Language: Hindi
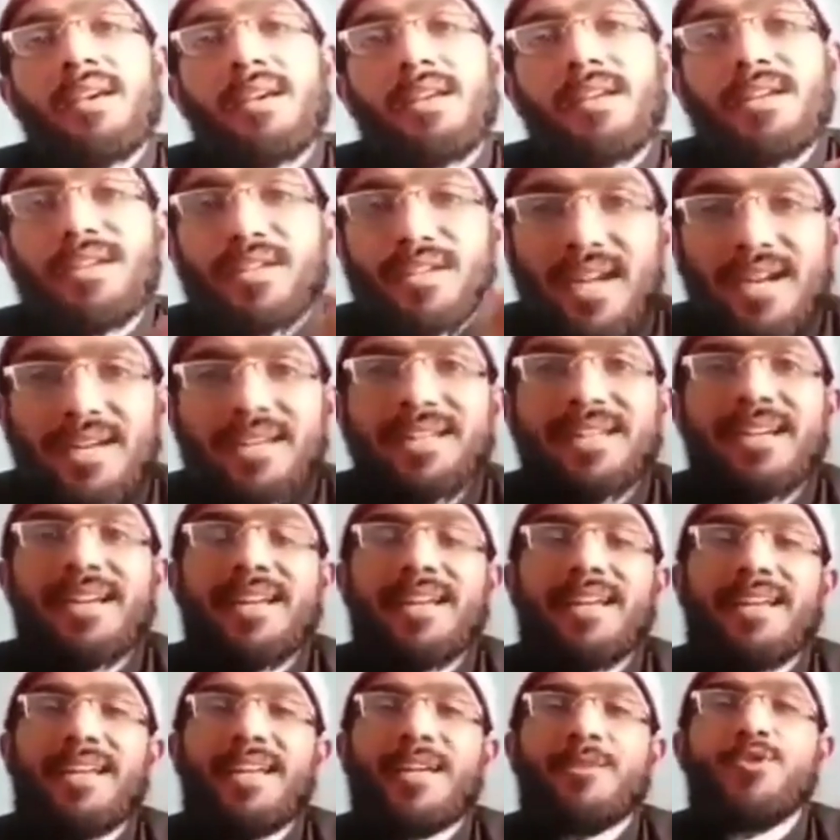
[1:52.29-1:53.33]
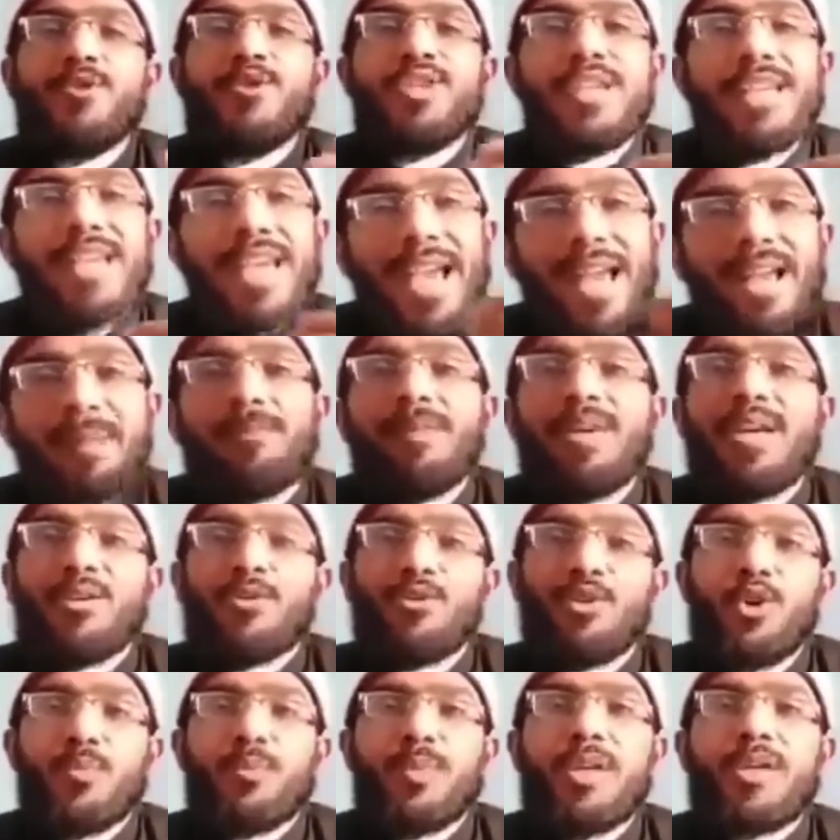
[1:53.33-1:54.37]
रिटर्न करेंगे उसकी हेल्प के
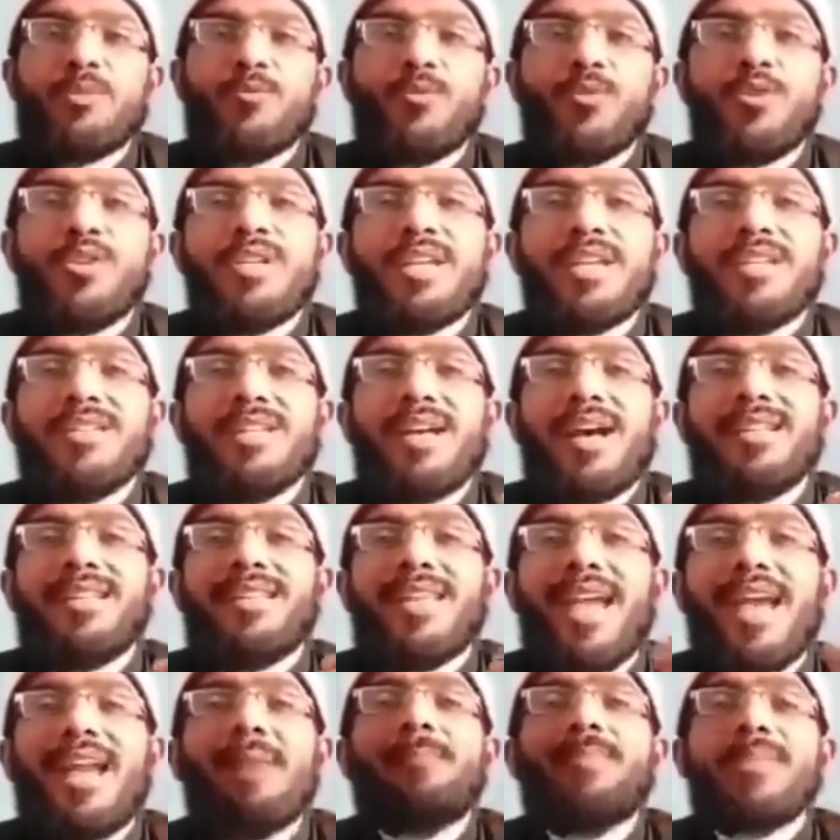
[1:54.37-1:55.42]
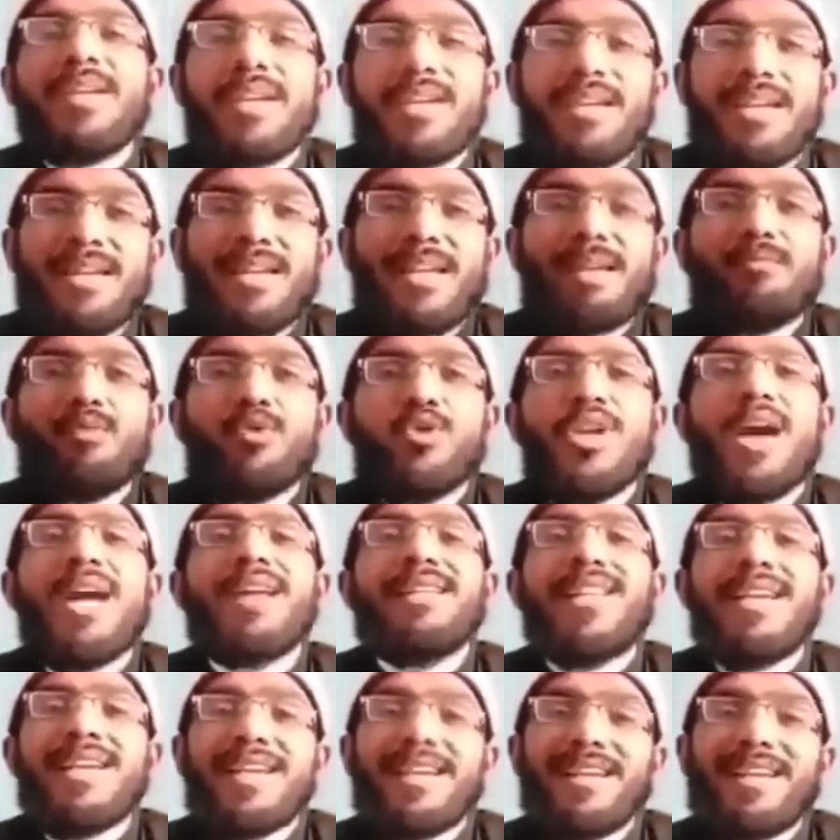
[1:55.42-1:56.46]
तौर पे उसके साथ हेल्प करेंगे
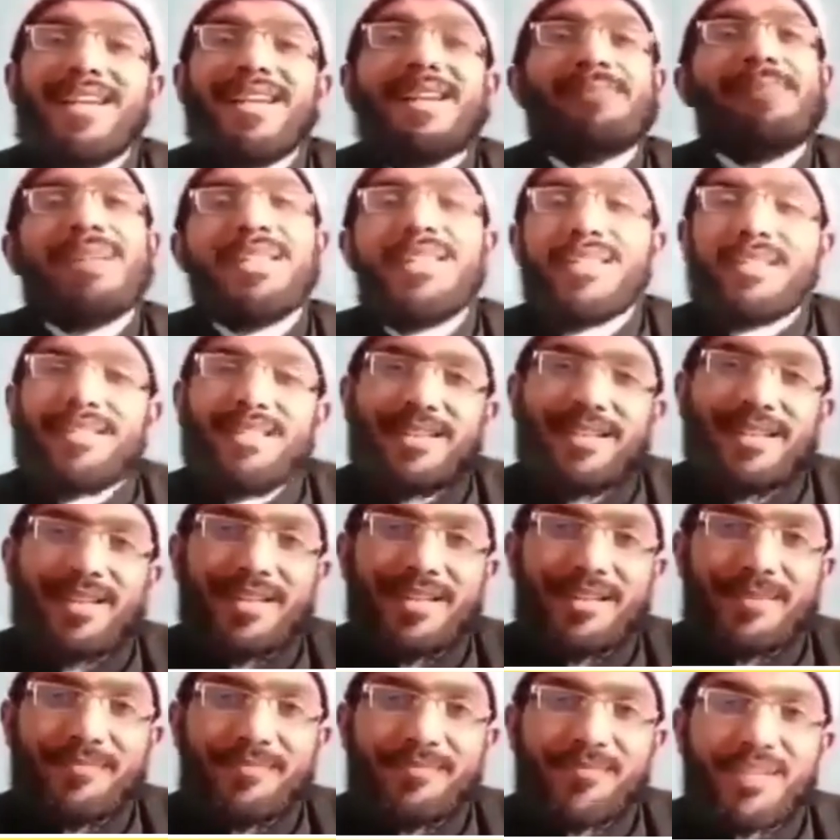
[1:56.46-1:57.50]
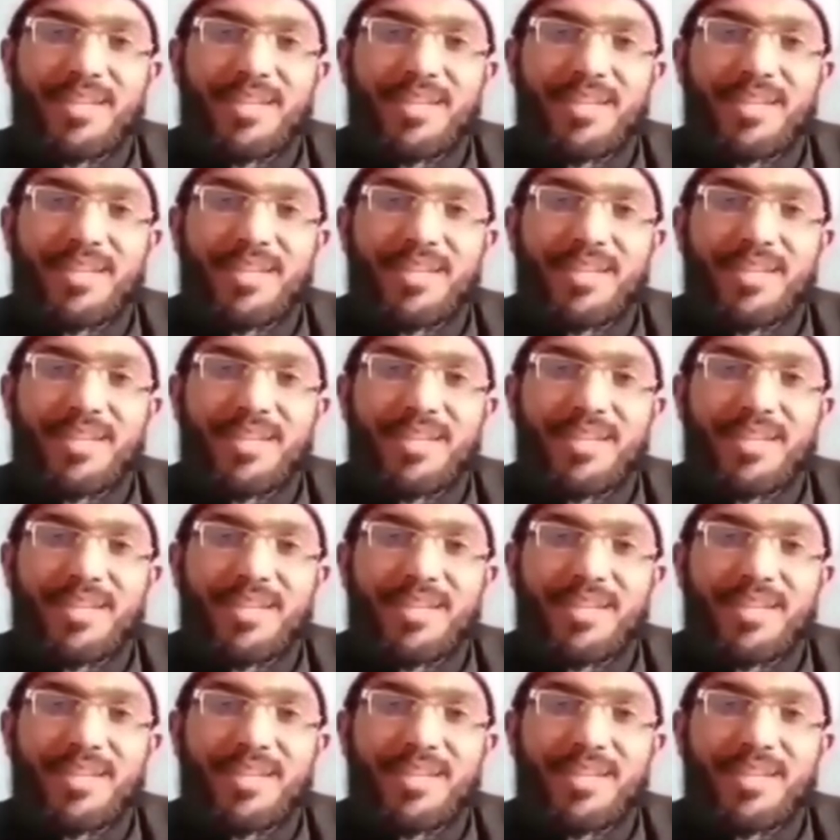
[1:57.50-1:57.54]
मुसादा करेंगे मदद करेंगे